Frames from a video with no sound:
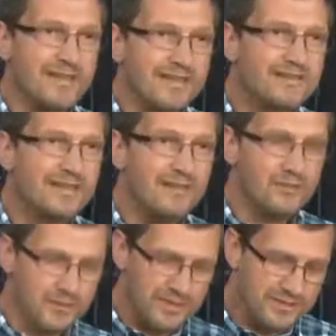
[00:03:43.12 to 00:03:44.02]
Das
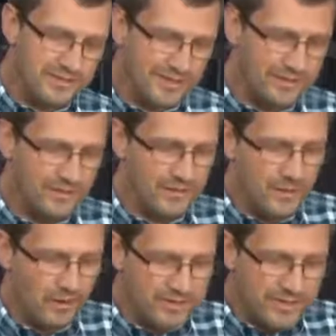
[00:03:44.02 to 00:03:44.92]
kann so nicht sein.
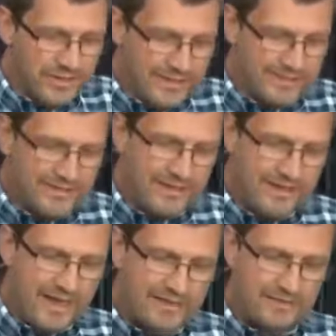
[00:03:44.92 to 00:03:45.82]
Und es sind
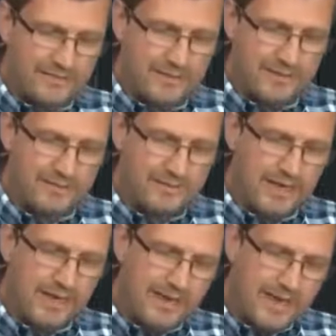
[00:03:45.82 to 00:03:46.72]
keine Einzelfälle.
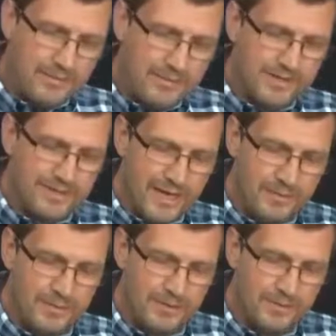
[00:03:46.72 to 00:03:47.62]
Allein bei
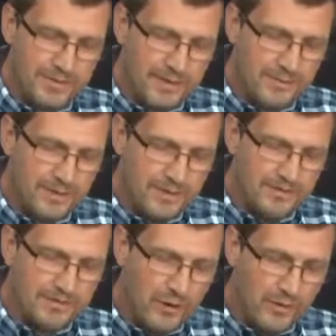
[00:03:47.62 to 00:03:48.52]
Daimler in Bremen
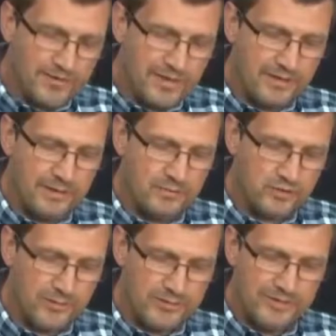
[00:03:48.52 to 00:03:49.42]
sind 1300
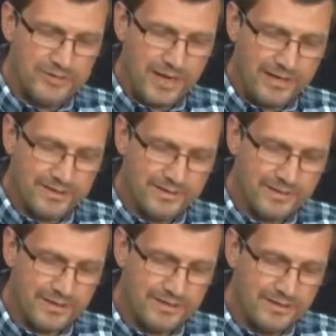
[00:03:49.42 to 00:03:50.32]
Beschäftigte in der
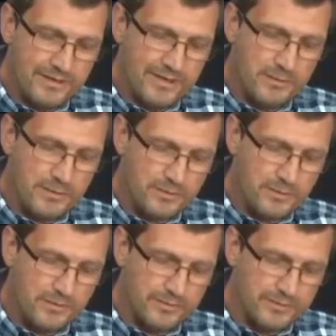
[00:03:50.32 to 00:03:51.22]
Alterszeit damit
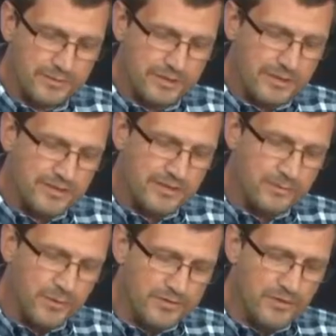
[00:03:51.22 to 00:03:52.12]
betroffen.
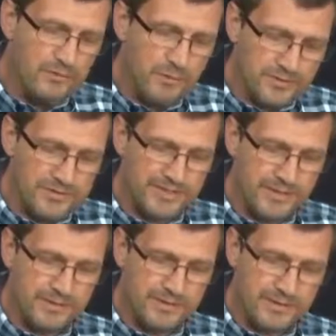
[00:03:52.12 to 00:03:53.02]
Das muss auf
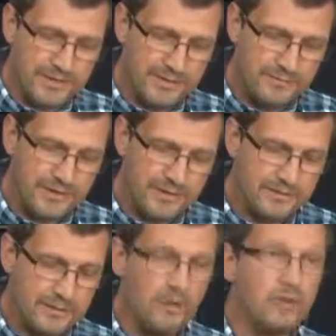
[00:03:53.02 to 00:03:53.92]
Bundesebene geregelt
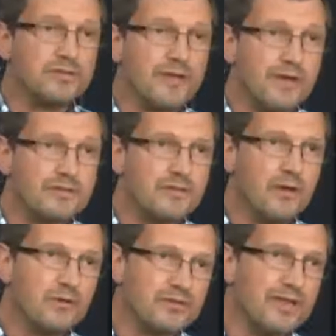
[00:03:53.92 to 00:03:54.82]
werden und da,
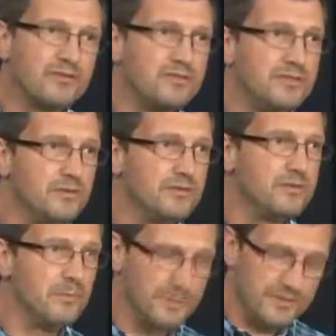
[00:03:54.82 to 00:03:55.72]
auch dazu dient
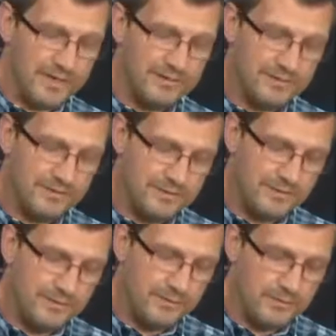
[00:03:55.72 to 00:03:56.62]
unsere
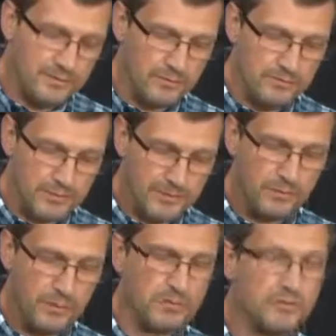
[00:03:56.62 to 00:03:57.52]
Bundesratsinitiative und wir
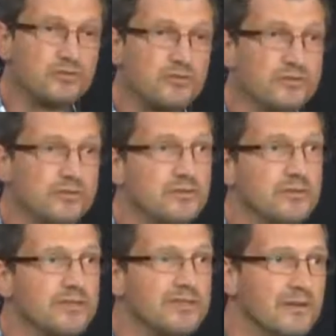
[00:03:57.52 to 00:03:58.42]
bitten um Unterstützung.
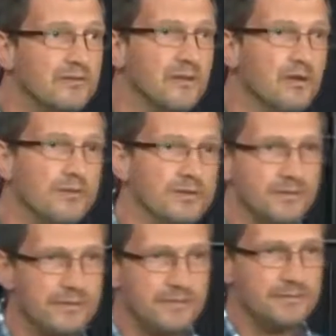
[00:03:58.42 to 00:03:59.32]
Ich danke für die
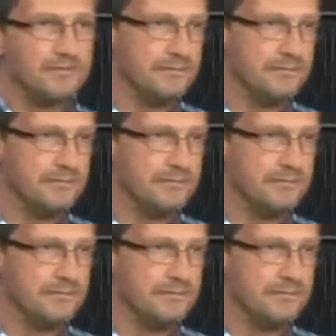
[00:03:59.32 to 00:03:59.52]
Aufmerksamkeit.